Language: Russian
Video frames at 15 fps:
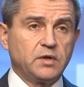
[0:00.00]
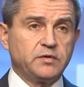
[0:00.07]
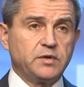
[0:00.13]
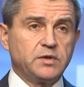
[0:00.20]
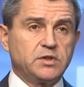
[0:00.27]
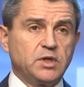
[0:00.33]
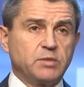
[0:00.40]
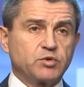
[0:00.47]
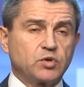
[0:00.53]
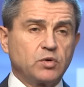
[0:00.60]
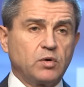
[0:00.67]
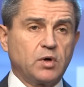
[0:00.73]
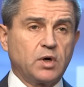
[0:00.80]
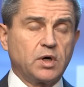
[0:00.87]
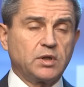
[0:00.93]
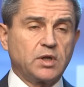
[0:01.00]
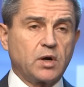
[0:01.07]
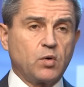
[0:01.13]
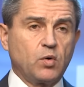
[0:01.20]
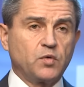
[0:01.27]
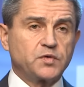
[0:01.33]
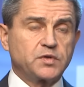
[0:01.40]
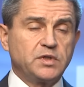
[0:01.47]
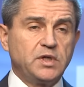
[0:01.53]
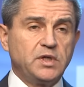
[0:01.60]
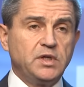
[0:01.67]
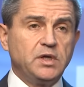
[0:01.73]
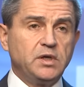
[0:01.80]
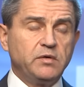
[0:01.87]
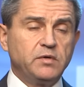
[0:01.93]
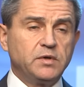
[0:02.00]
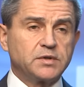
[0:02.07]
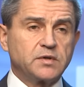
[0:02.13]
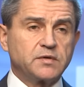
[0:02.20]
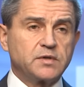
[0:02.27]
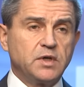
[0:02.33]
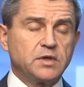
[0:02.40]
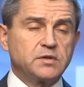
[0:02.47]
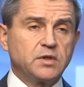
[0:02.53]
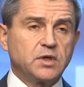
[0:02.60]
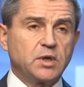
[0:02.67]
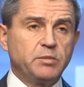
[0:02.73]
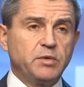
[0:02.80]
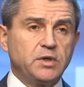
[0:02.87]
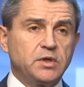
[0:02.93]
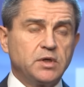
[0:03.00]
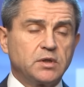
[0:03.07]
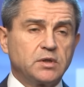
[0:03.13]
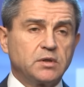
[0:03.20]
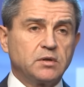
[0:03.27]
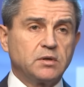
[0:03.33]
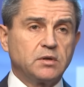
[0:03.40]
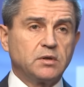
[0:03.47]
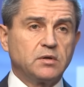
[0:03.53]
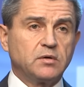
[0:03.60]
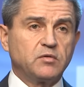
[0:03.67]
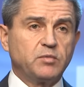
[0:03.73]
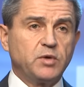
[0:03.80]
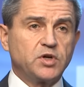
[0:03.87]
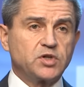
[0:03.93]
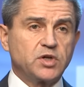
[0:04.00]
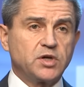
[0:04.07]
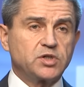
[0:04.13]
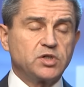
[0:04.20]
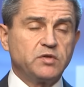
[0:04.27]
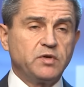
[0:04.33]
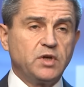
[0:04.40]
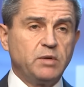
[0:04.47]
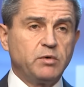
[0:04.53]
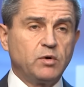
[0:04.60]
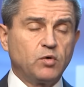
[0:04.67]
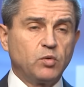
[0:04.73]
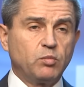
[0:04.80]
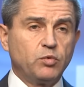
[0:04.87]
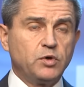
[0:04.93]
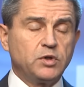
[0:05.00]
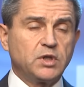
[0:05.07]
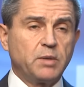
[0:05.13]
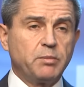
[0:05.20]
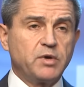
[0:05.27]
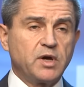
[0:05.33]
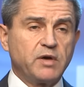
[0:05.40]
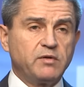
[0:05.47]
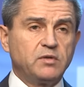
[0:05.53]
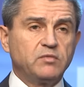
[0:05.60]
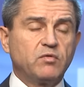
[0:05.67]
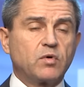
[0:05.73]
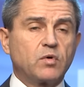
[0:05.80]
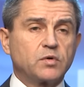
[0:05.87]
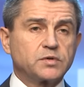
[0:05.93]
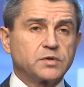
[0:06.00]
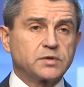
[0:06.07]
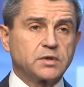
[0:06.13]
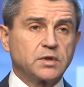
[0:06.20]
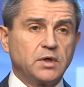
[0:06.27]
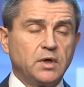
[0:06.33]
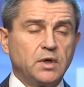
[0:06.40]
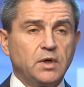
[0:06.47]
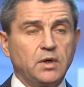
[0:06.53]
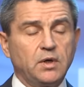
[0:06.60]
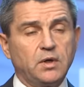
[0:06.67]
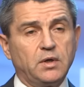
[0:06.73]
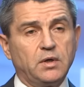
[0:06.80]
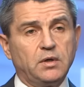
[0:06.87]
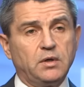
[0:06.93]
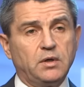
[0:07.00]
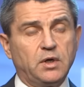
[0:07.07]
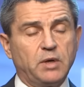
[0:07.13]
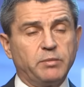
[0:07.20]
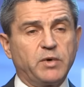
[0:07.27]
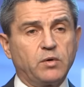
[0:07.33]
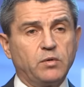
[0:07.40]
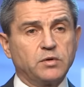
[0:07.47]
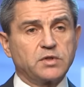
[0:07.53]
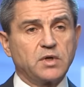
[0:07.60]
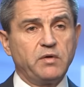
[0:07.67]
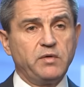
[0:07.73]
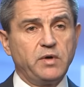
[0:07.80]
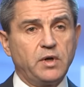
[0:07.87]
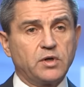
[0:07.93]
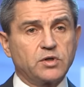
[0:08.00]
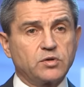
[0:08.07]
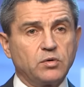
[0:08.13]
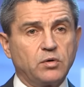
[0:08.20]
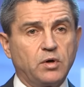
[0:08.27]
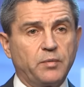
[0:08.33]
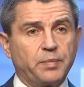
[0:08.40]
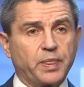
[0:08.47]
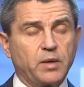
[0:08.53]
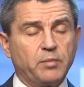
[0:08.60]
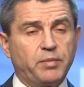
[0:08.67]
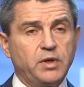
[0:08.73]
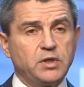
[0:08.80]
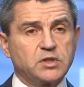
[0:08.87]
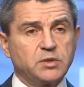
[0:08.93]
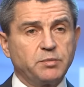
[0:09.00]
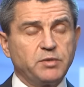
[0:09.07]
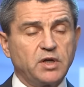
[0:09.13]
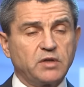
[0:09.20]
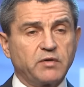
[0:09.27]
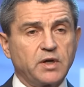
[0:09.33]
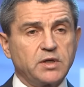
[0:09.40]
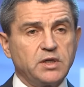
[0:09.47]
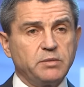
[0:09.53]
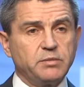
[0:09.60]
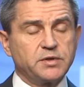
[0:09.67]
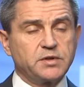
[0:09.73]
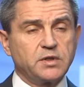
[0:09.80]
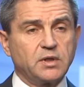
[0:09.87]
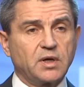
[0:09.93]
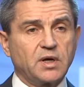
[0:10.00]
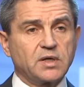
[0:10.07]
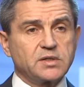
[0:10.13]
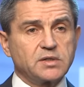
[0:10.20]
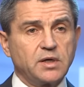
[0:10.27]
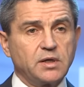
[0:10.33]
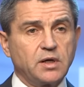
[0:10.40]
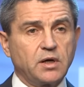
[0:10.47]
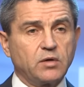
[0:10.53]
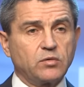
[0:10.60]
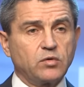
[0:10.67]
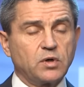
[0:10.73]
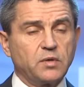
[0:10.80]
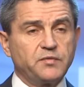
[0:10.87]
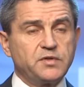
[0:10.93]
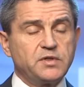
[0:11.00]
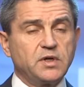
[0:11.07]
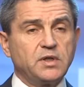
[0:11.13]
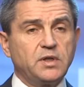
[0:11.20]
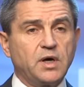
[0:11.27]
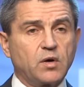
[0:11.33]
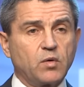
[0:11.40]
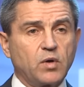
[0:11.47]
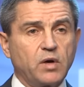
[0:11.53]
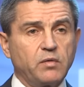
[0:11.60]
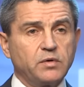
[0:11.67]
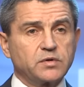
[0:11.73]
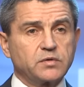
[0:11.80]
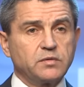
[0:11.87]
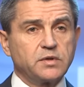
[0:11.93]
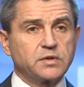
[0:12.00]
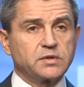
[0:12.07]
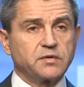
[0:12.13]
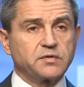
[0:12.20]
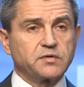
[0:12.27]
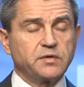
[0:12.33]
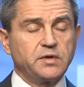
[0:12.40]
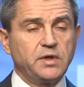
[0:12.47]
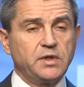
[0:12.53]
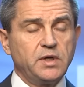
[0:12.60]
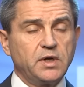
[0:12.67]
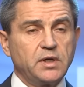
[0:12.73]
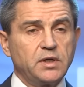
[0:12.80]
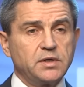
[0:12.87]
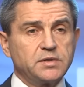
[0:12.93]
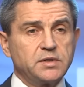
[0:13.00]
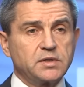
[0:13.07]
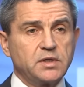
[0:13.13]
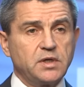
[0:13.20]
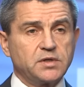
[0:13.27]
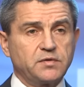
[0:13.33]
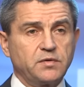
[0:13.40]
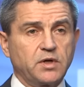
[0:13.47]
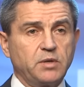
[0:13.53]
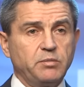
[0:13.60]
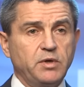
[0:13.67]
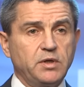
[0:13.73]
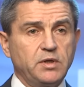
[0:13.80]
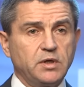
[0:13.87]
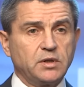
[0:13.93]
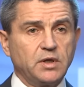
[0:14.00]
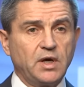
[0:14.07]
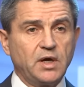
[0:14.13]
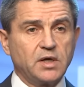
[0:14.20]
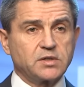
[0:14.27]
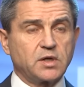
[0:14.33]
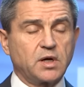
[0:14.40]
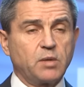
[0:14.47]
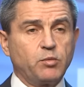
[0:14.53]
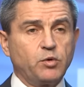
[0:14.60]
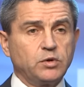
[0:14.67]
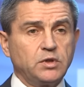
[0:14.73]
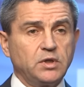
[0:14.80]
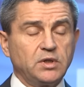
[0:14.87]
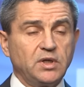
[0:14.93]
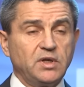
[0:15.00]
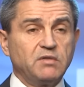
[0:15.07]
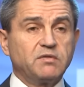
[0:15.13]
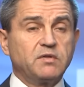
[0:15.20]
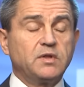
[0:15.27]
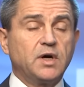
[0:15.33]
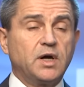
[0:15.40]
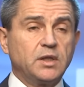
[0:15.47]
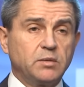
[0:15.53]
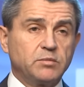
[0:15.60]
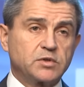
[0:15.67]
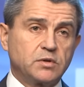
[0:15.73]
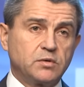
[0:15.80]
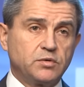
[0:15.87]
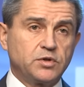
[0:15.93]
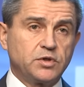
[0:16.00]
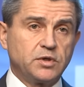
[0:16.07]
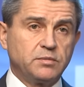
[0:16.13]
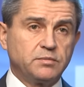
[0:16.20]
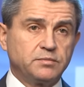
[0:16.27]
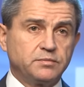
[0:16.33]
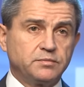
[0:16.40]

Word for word: В связи с тем, что Ходорковский не явился в Следственный комитет, э, в ближайшее время он будет и объявлен в розыск я могу заверить, что принцип неотвратимости наказания, которым всегда руководствуется в своей деятельности Следственный комитет, сработает и в данном случае.